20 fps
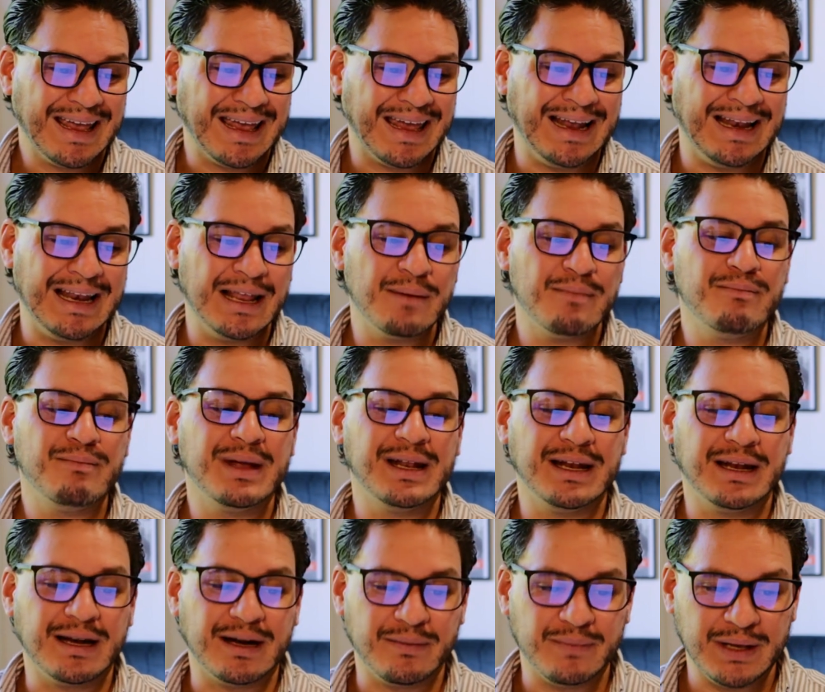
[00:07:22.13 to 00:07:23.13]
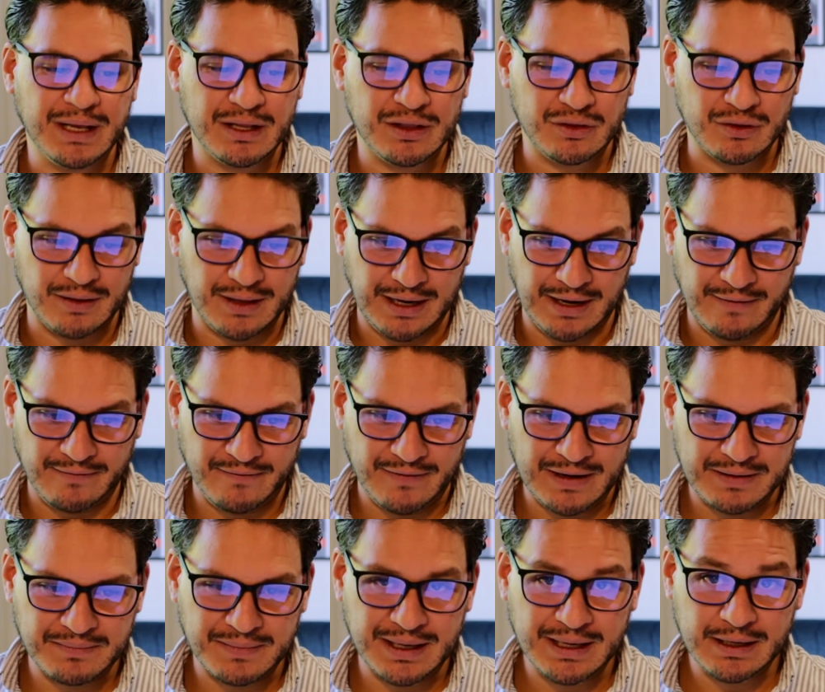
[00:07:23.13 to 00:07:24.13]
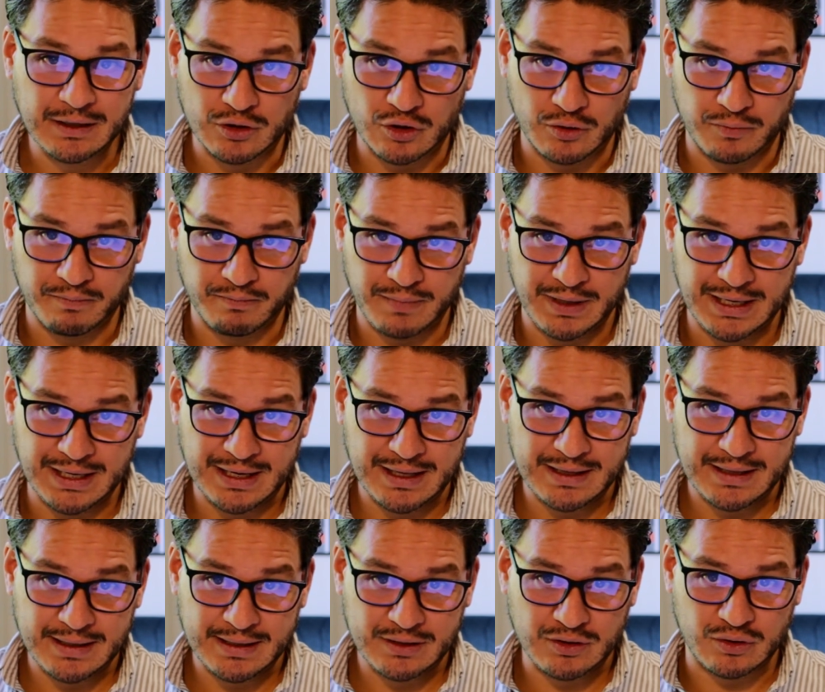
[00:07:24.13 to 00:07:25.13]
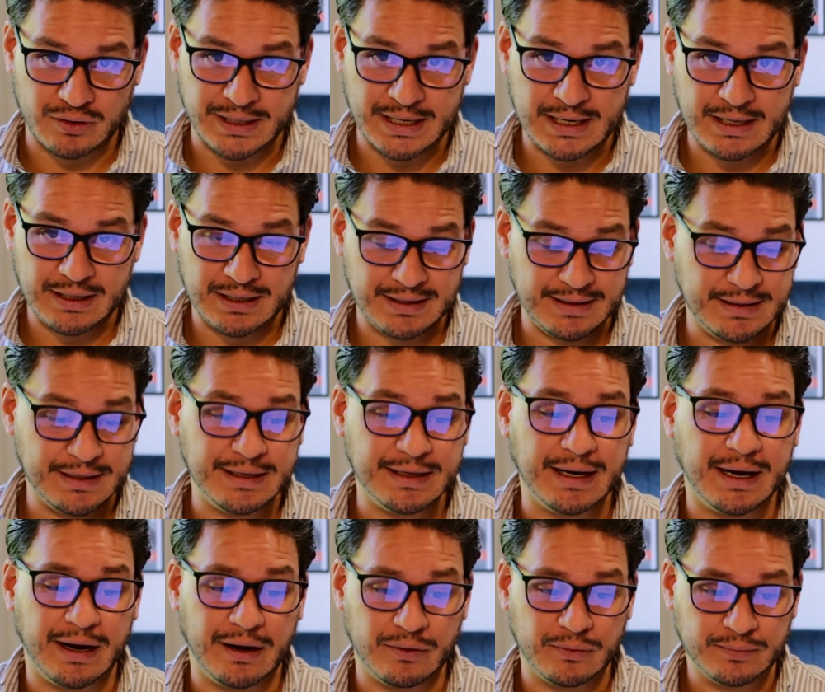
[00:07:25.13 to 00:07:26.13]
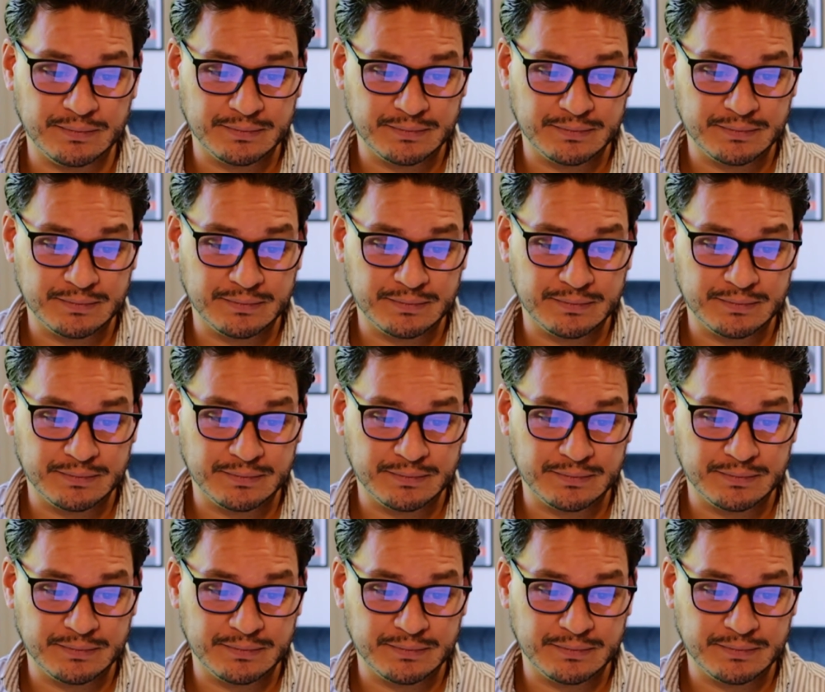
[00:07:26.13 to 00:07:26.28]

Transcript: el envenenamiento de la fama combinada con el dinero.